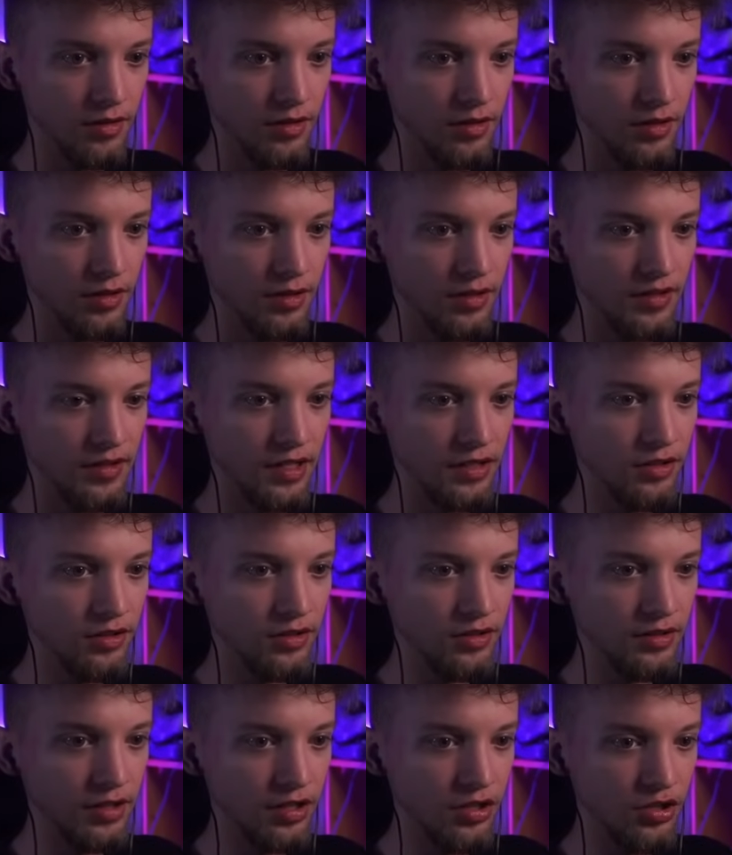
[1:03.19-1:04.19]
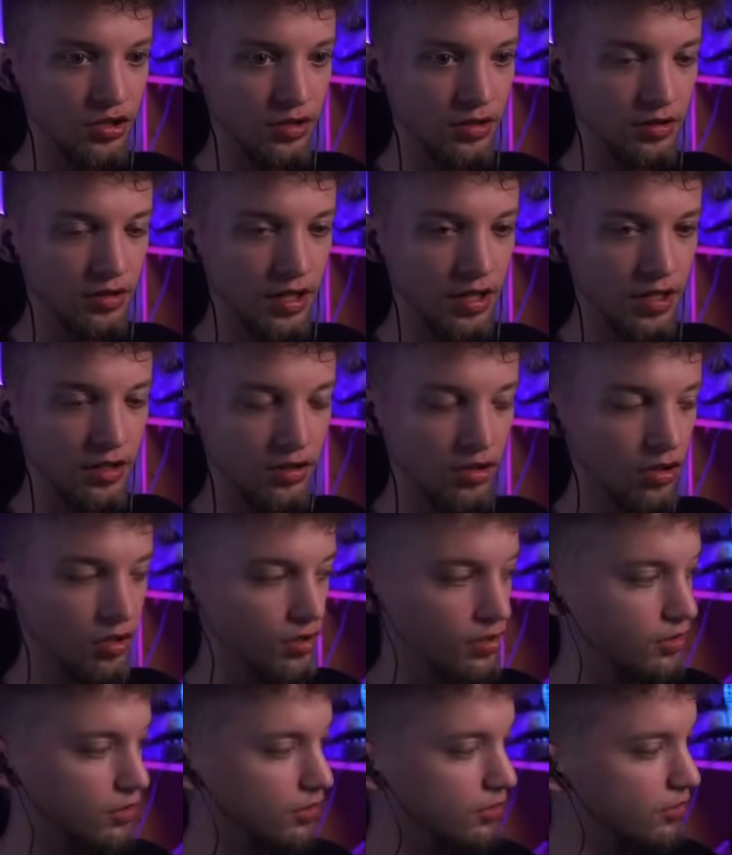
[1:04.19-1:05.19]
Oh. Za nie dostajesz ten,
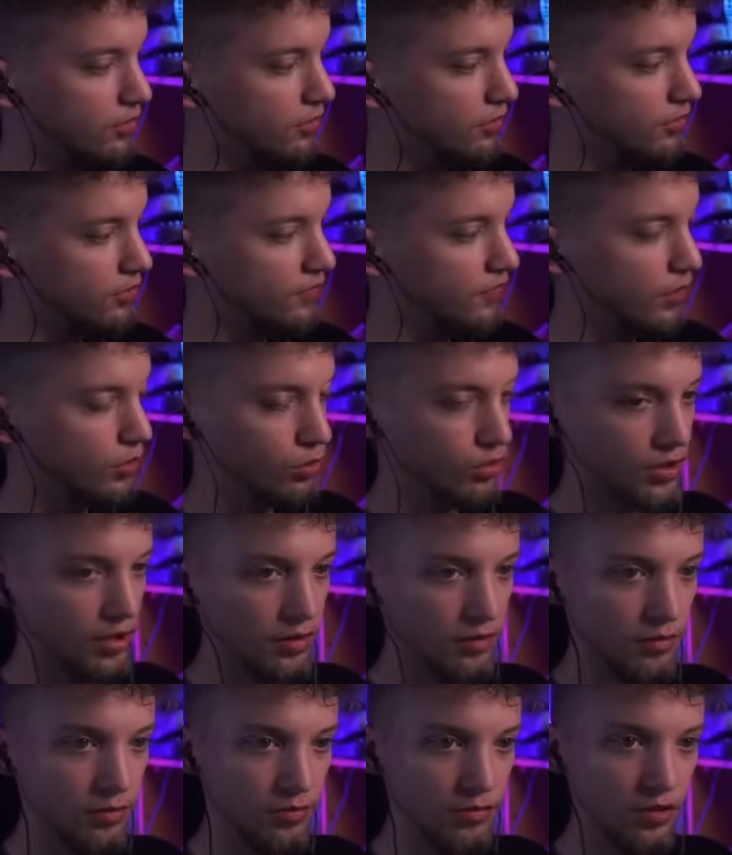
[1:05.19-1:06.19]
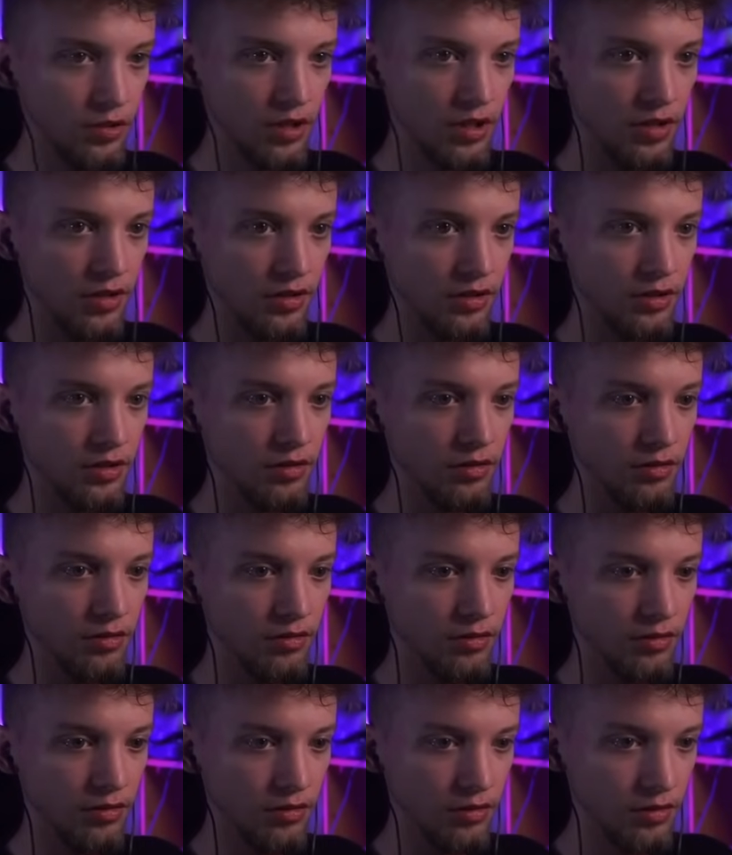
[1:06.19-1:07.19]
yy, walutę,
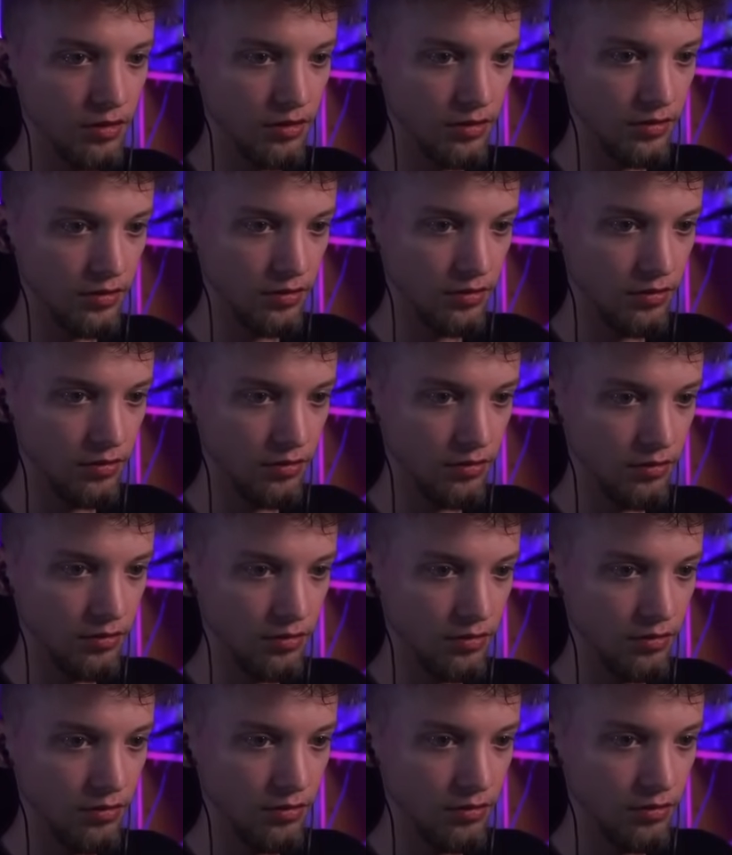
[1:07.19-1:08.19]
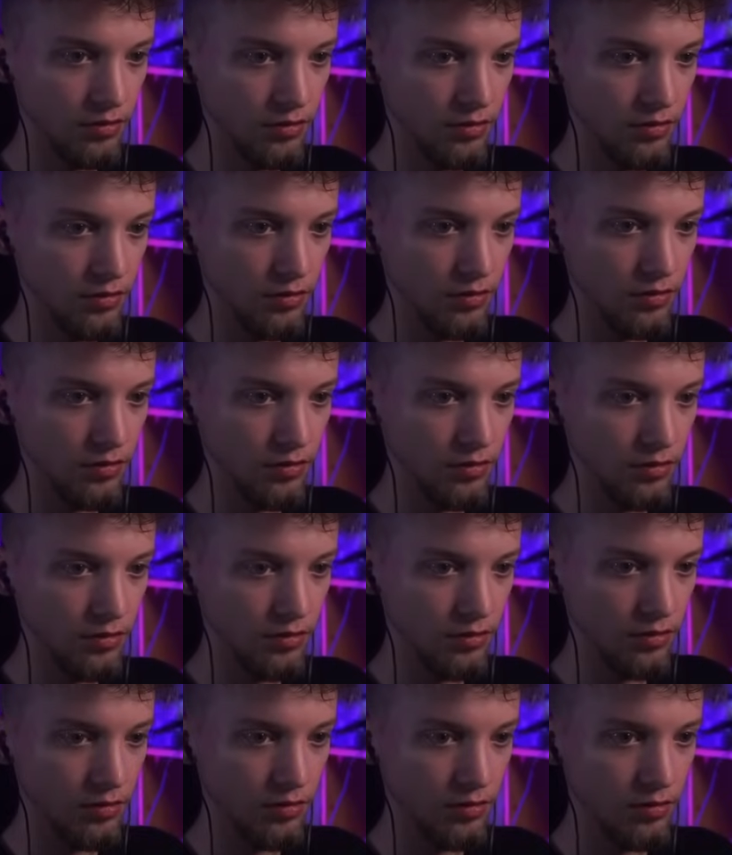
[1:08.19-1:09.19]
dokumenty. Ja mam zero dokumentów.
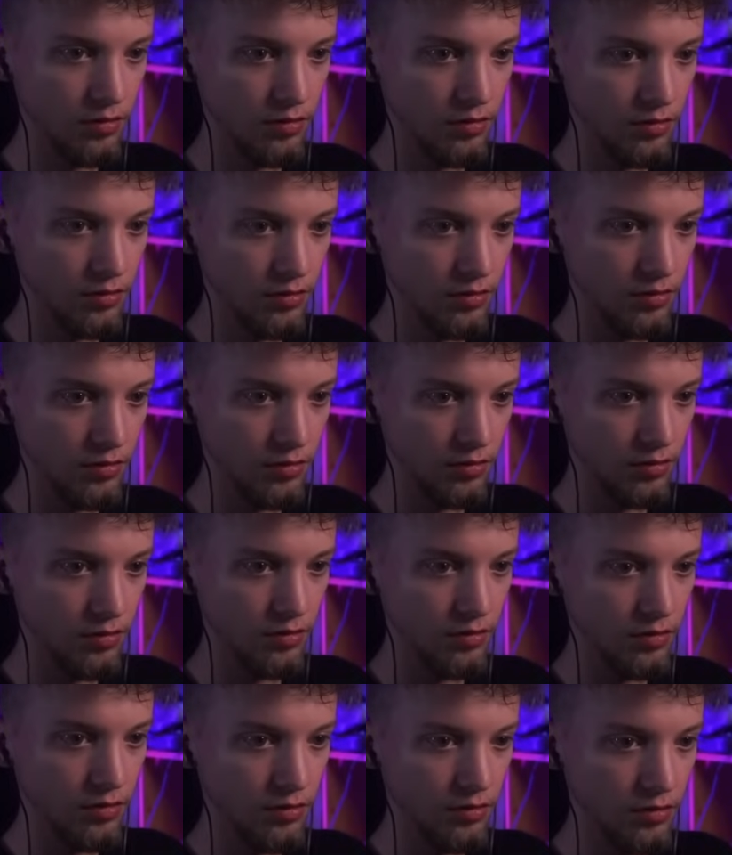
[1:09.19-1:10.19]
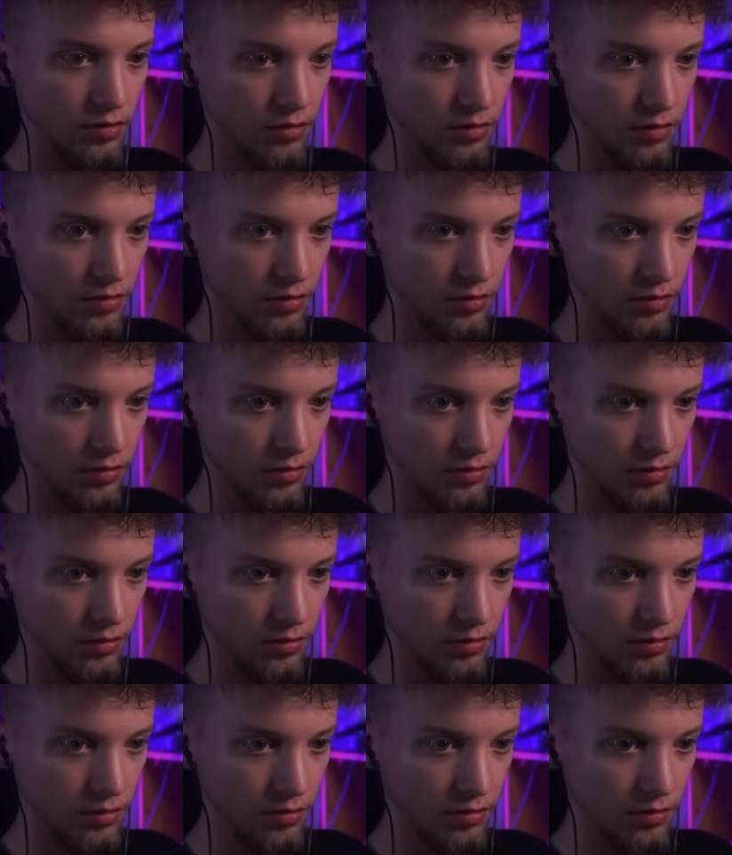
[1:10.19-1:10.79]
Łe. Dobra, mam kartę.